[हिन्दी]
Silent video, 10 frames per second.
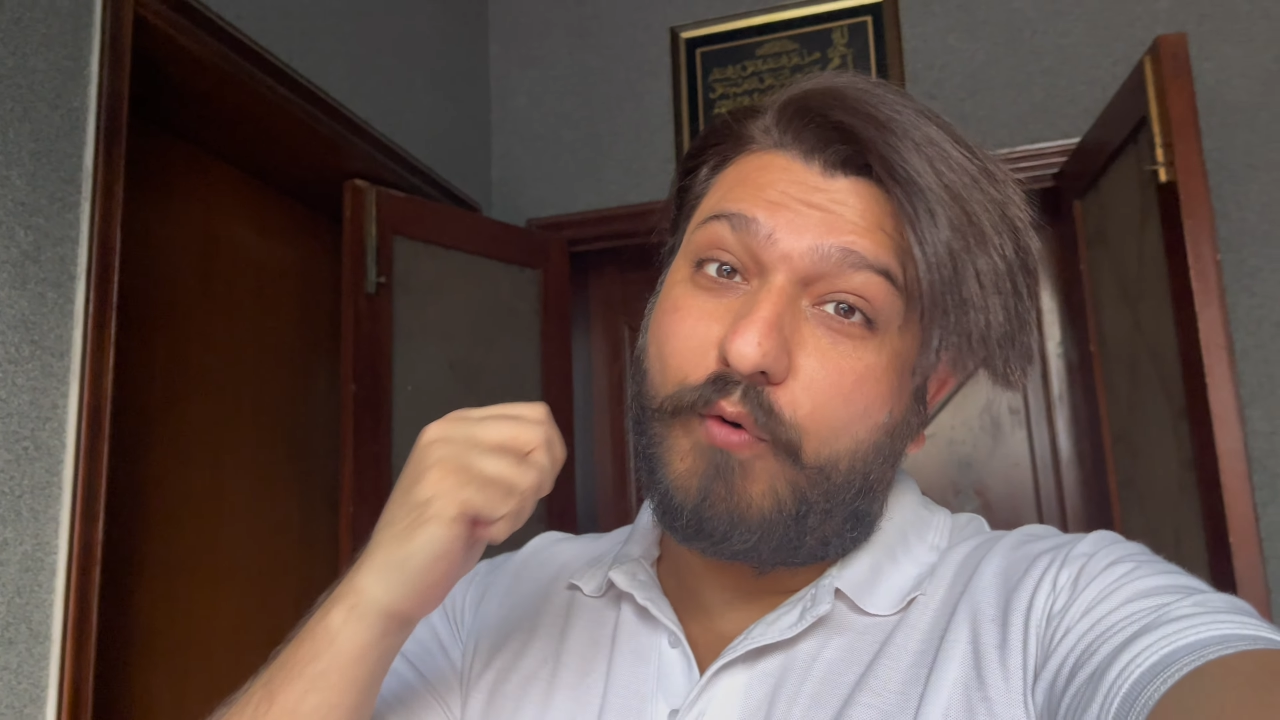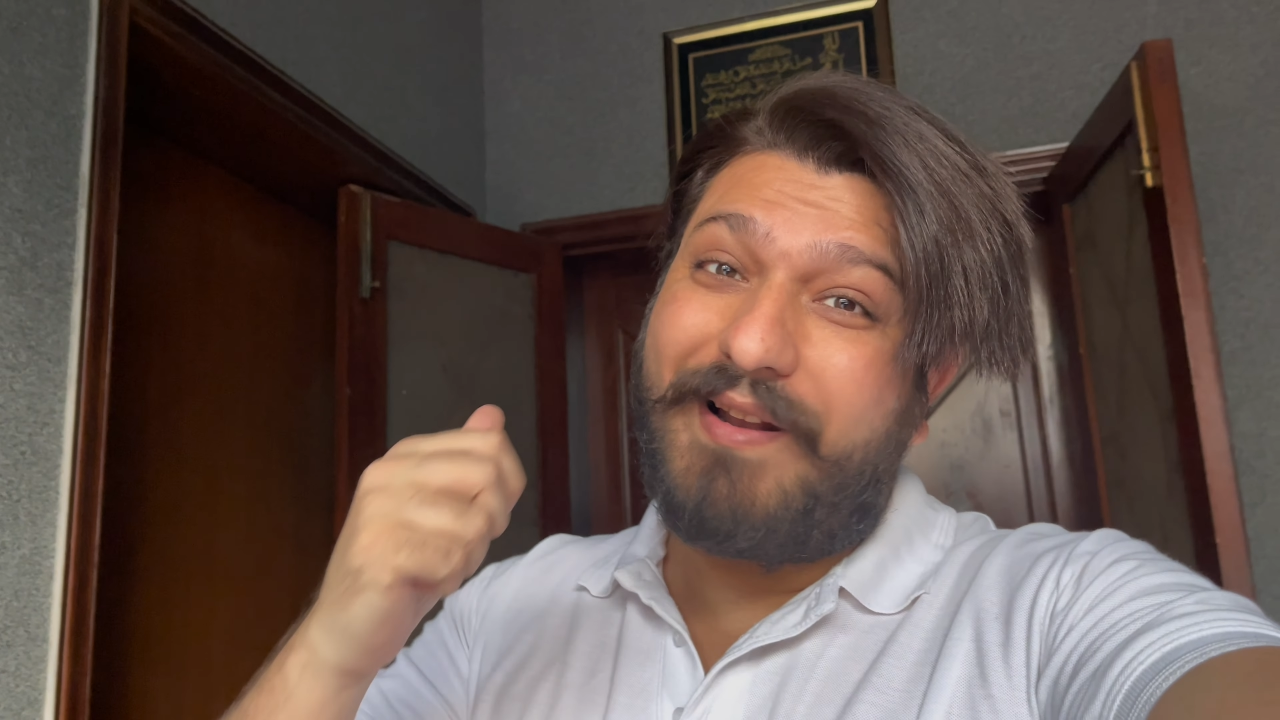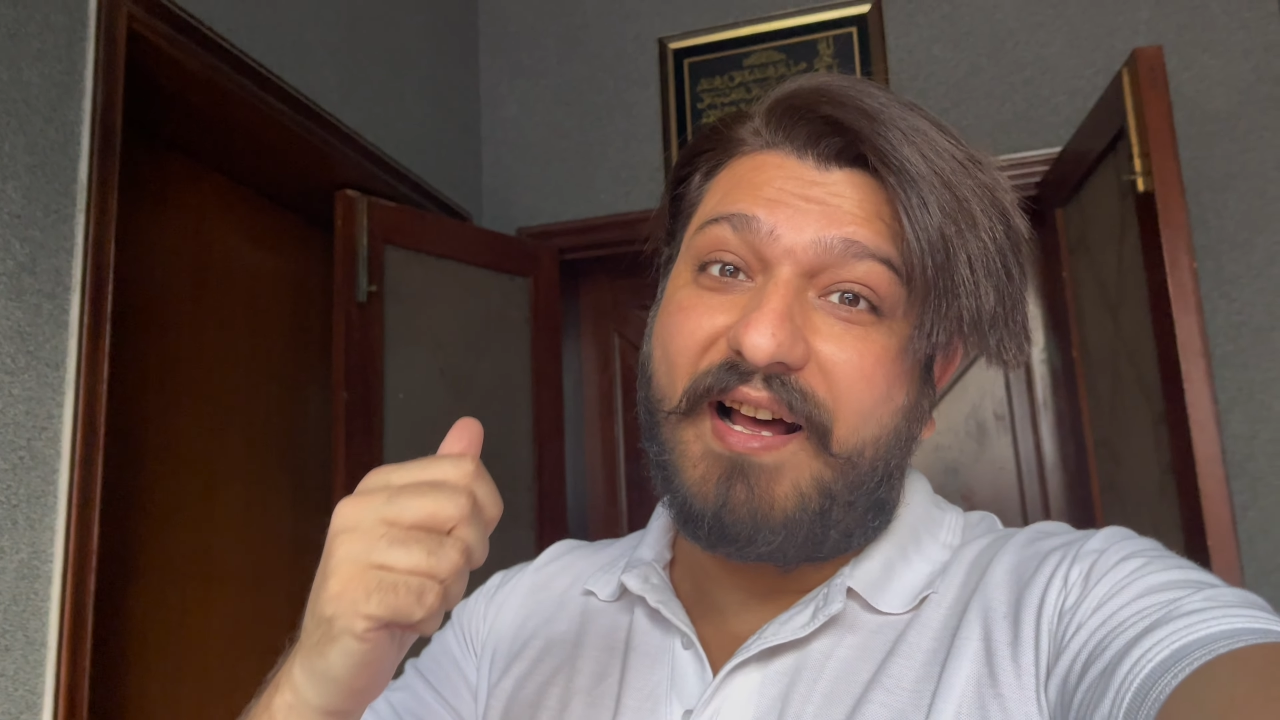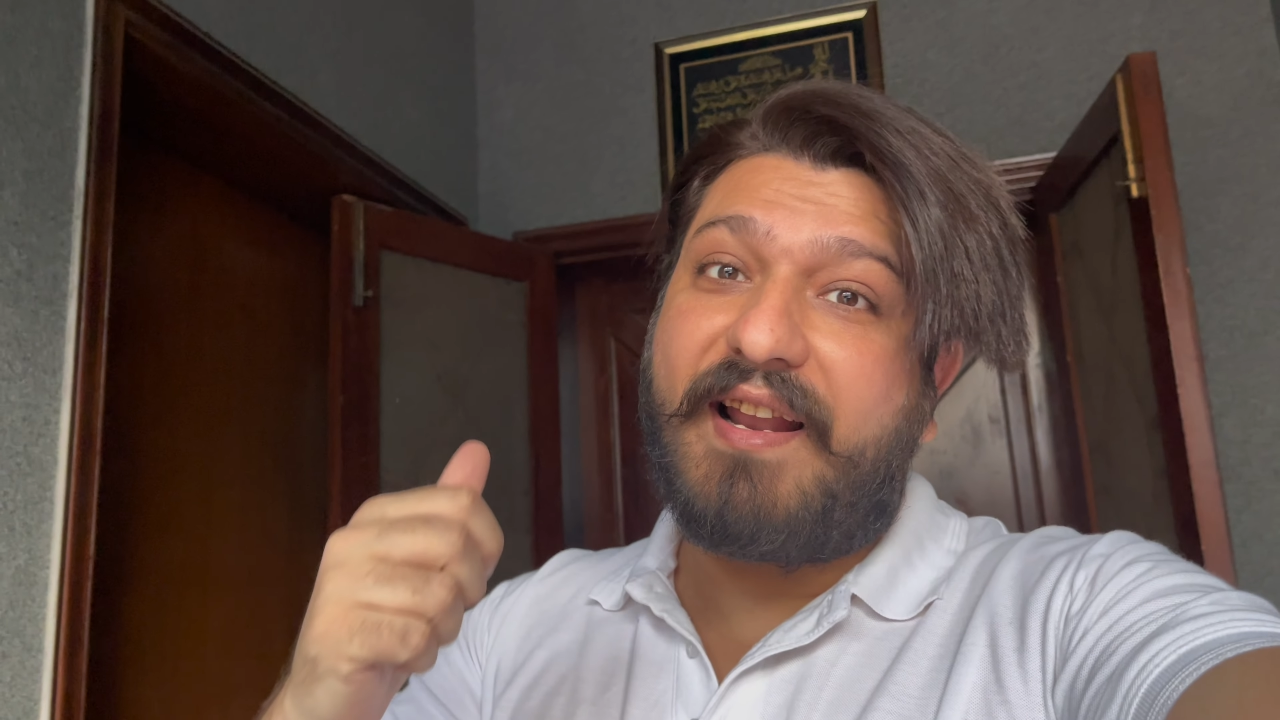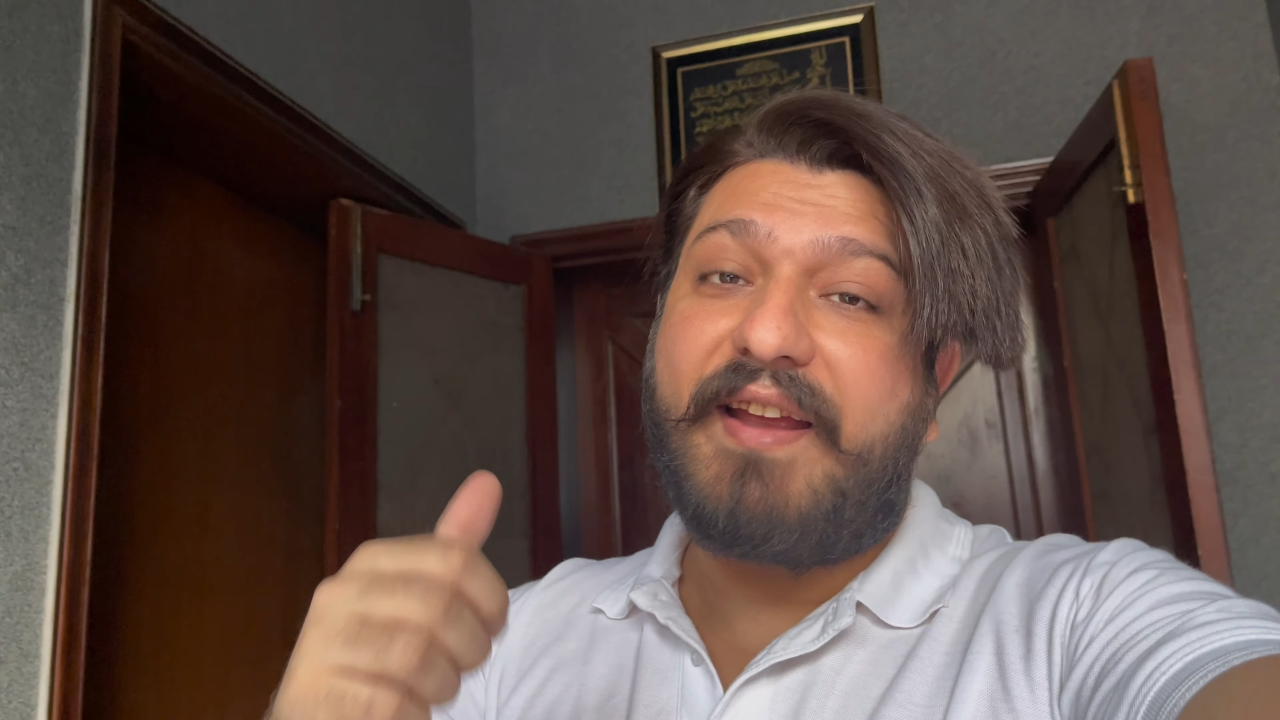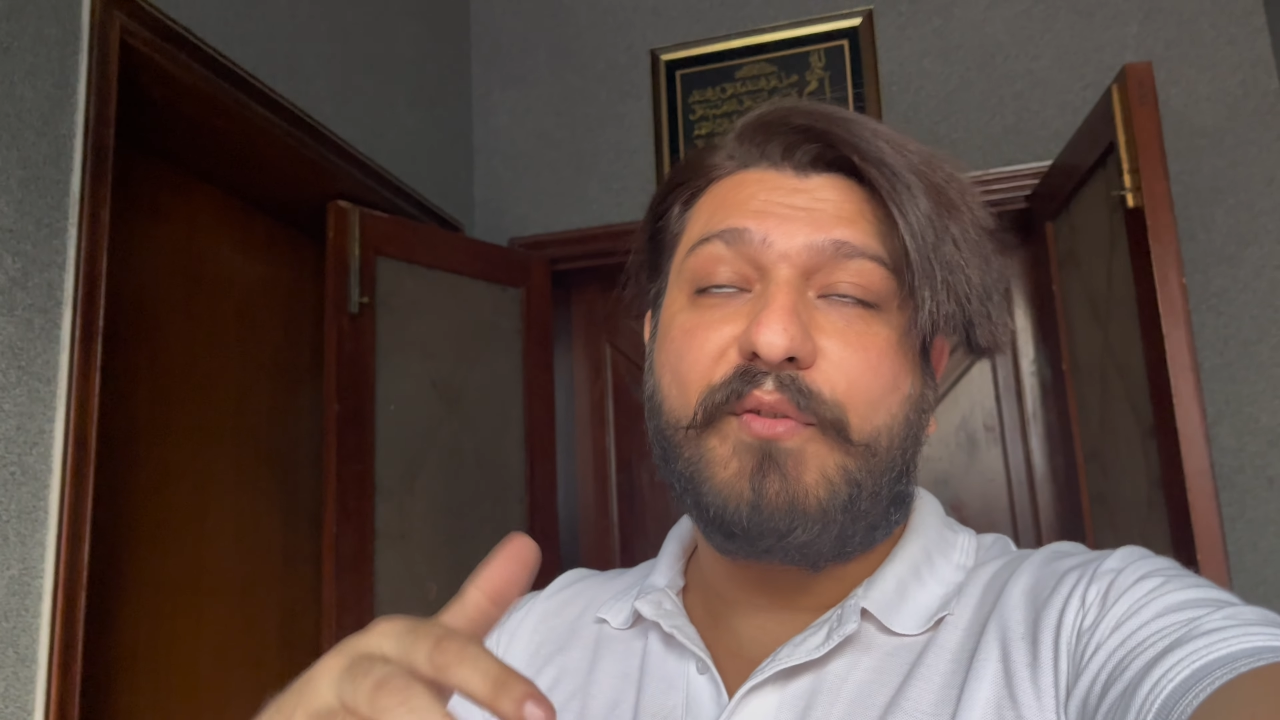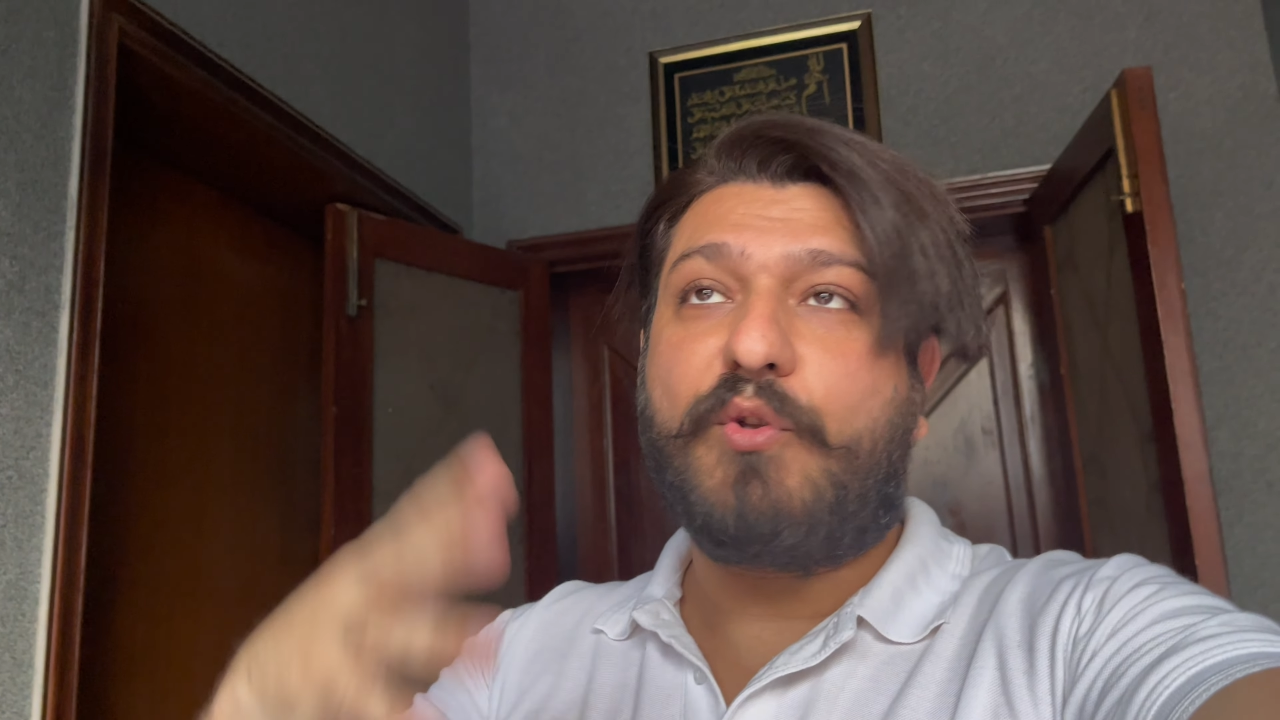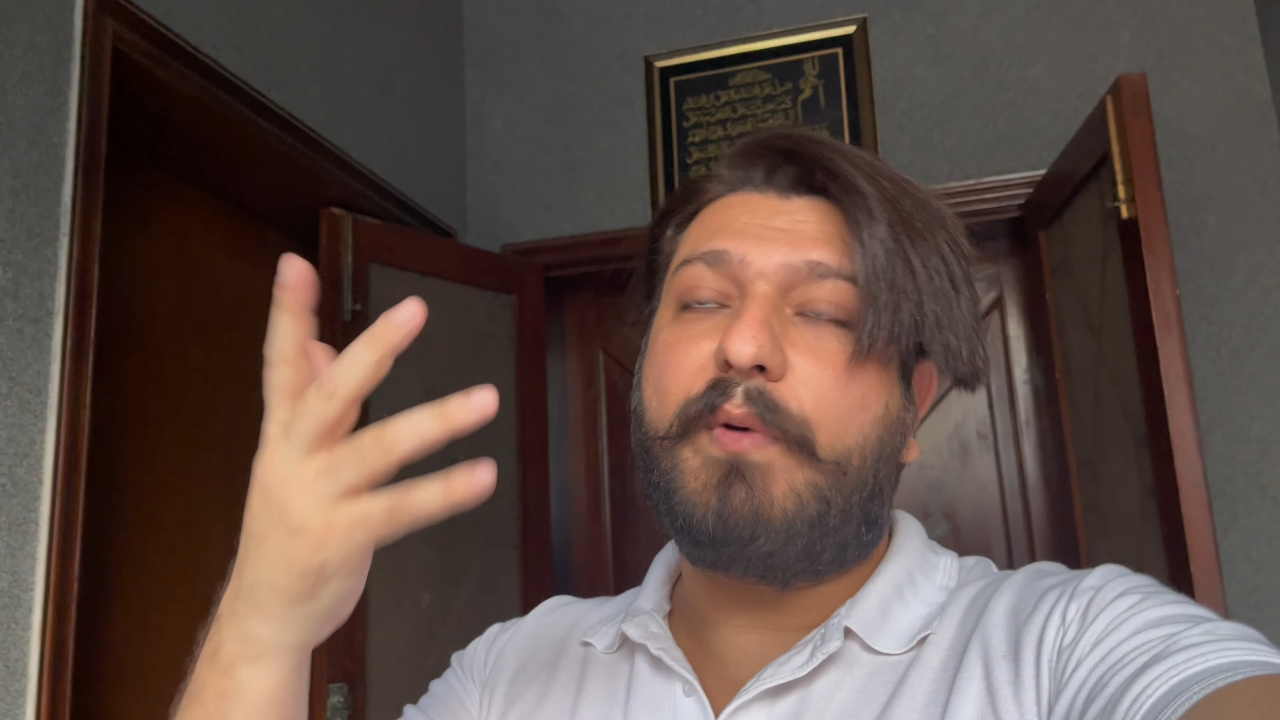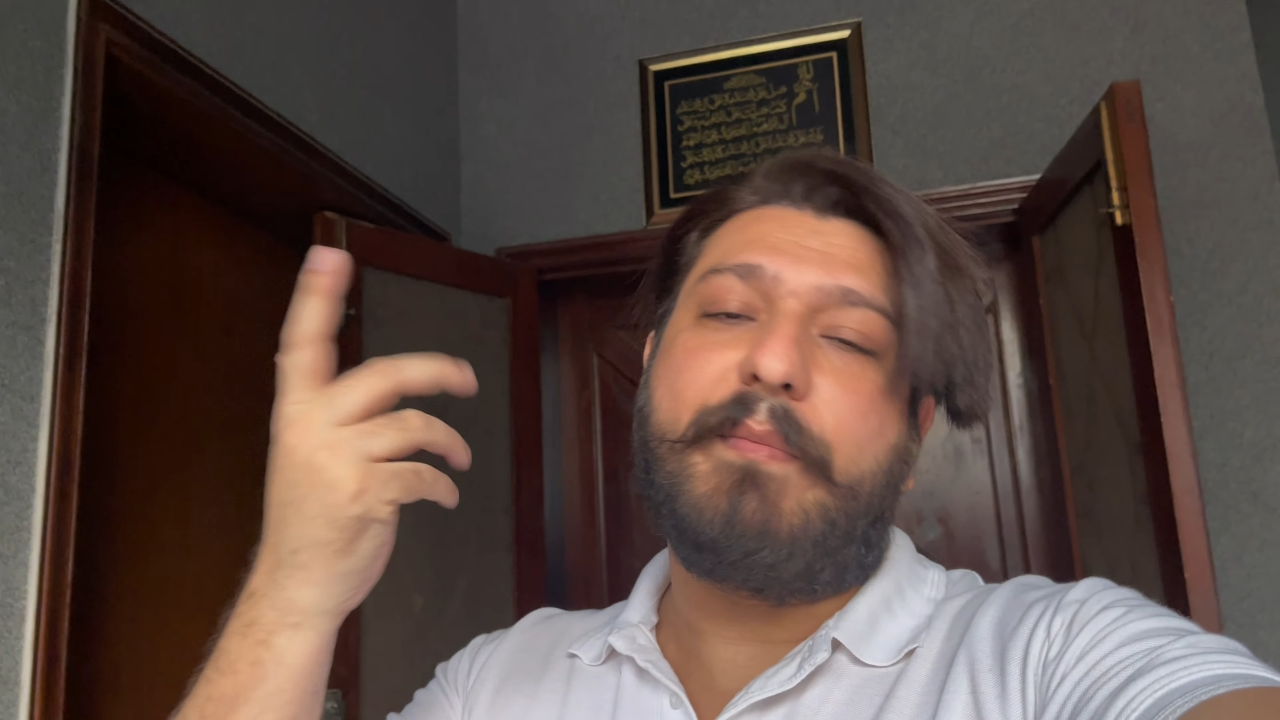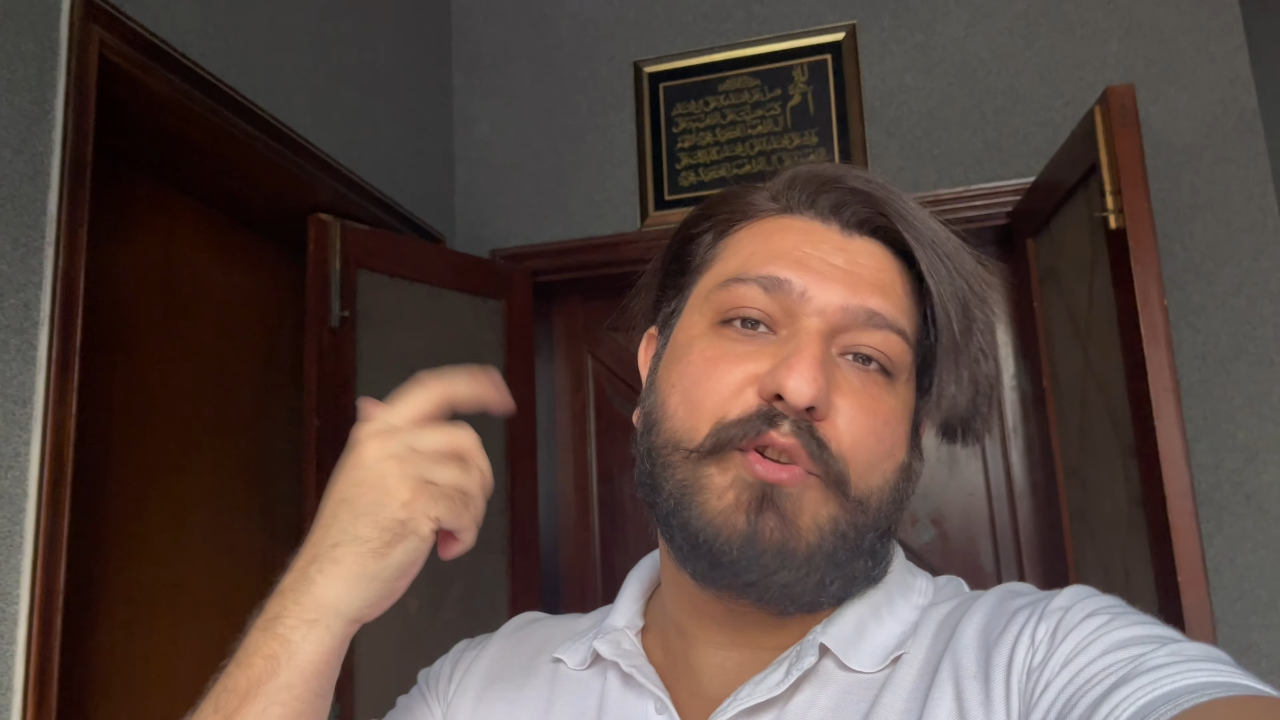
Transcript: बना रहे हैं वो तो भाई